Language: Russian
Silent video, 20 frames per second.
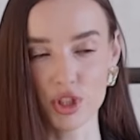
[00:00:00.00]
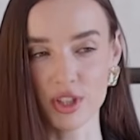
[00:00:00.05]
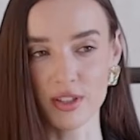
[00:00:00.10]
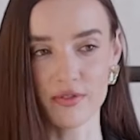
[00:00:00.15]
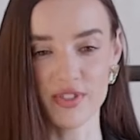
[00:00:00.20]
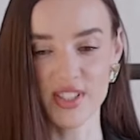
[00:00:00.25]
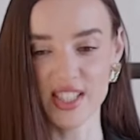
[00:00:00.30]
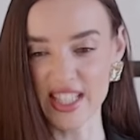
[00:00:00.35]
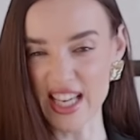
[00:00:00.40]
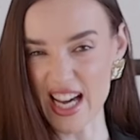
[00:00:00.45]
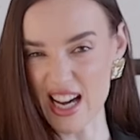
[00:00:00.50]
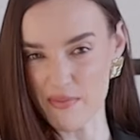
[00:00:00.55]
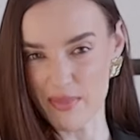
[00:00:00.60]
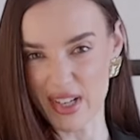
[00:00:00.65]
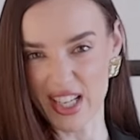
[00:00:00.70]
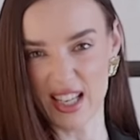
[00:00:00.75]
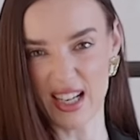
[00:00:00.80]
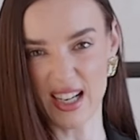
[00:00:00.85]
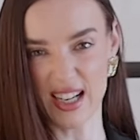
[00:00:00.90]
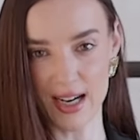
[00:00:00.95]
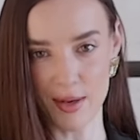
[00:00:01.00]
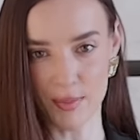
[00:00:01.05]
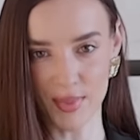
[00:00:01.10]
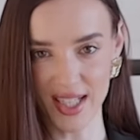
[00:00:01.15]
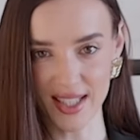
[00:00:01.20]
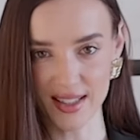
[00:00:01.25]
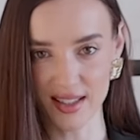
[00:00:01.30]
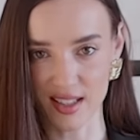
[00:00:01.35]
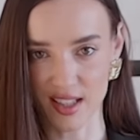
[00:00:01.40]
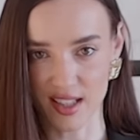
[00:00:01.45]
что вся моя
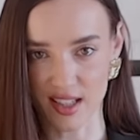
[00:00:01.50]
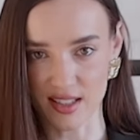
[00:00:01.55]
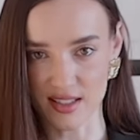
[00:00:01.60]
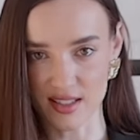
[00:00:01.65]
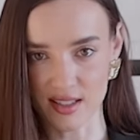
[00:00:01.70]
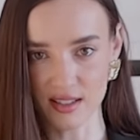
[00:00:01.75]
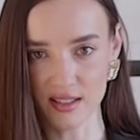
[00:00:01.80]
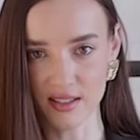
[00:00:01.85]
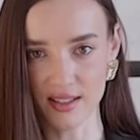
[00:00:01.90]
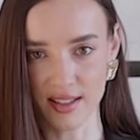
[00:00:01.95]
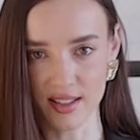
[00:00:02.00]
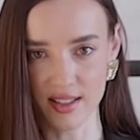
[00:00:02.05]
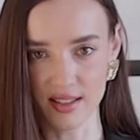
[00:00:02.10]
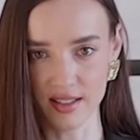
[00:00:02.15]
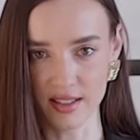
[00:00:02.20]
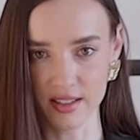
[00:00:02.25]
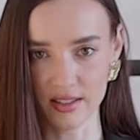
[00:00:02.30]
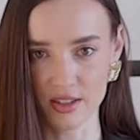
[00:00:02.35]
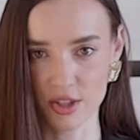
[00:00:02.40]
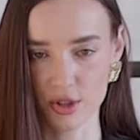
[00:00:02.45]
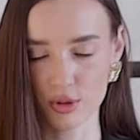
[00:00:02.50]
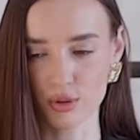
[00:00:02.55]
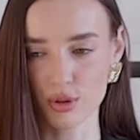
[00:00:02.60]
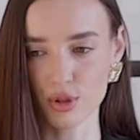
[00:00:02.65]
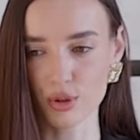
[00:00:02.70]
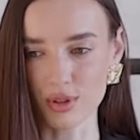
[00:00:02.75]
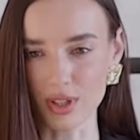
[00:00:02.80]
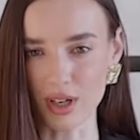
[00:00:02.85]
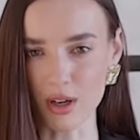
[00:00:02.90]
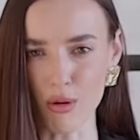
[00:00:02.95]
команда ходила и ныла, что
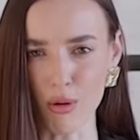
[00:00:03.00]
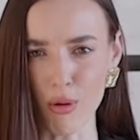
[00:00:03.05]
что так